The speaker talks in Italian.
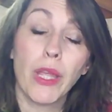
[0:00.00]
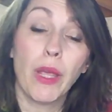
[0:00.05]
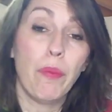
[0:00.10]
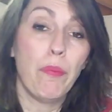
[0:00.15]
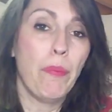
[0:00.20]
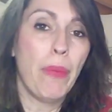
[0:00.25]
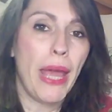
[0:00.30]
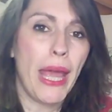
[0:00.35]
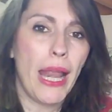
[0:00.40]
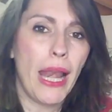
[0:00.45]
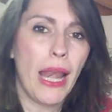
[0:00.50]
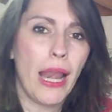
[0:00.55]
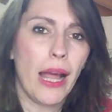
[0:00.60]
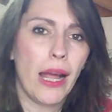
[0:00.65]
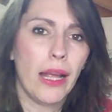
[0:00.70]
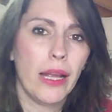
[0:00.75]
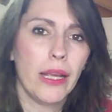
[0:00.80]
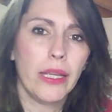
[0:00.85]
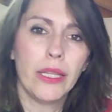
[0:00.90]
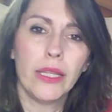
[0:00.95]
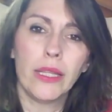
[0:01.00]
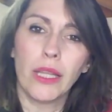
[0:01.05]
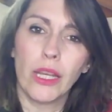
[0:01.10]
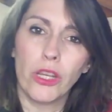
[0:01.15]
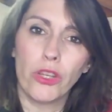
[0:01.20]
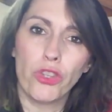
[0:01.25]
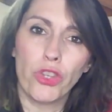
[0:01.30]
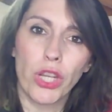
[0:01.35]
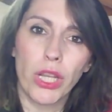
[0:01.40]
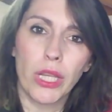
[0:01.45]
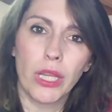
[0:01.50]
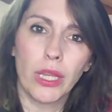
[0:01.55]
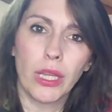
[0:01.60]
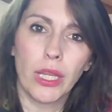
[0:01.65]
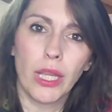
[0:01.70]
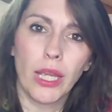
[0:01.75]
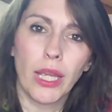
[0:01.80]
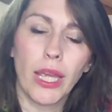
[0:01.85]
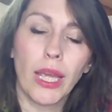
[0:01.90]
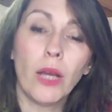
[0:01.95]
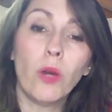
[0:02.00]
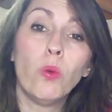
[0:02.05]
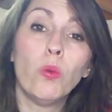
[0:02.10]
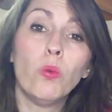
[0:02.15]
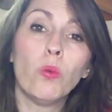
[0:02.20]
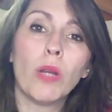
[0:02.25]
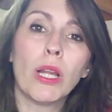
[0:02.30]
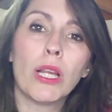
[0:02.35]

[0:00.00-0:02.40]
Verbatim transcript: bella, intelligente e con una